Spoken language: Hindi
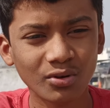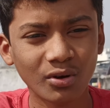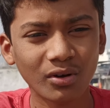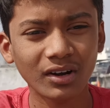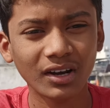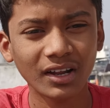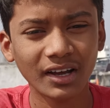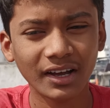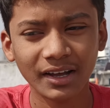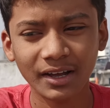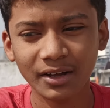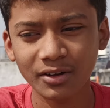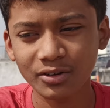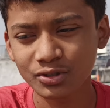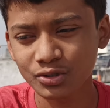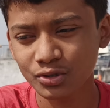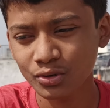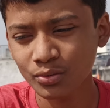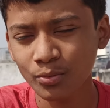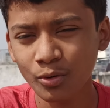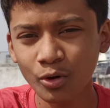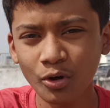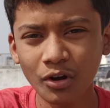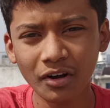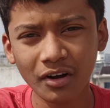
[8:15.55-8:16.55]
सॉन्ग लगाया
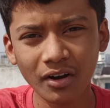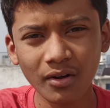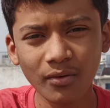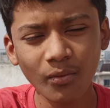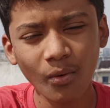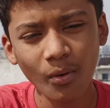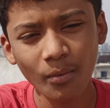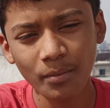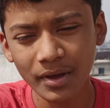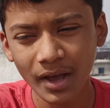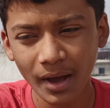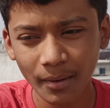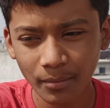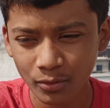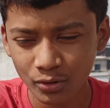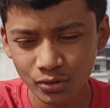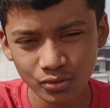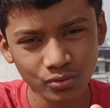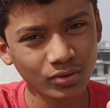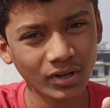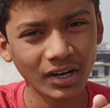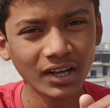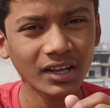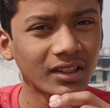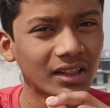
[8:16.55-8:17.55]
जो बोल रहा हूँ वो भी आपको
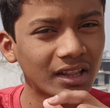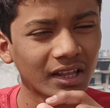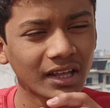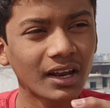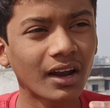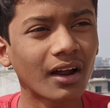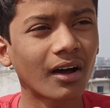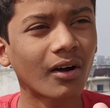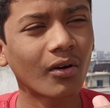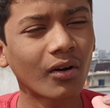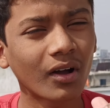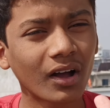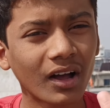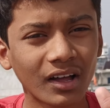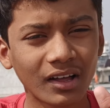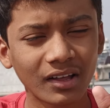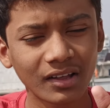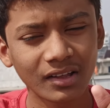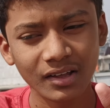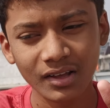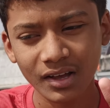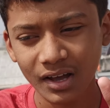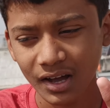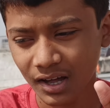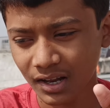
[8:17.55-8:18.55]
सुनाई दे रहा होगा
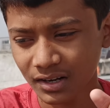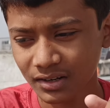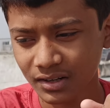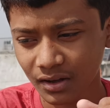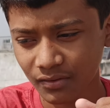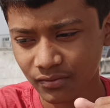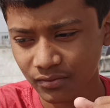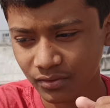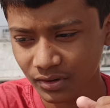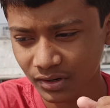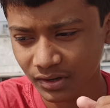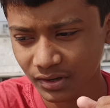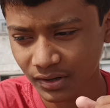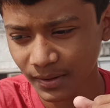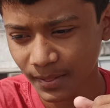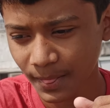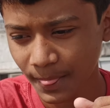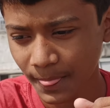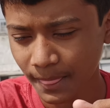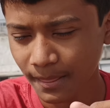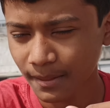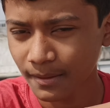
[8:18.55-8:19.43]
हल्का फुल्का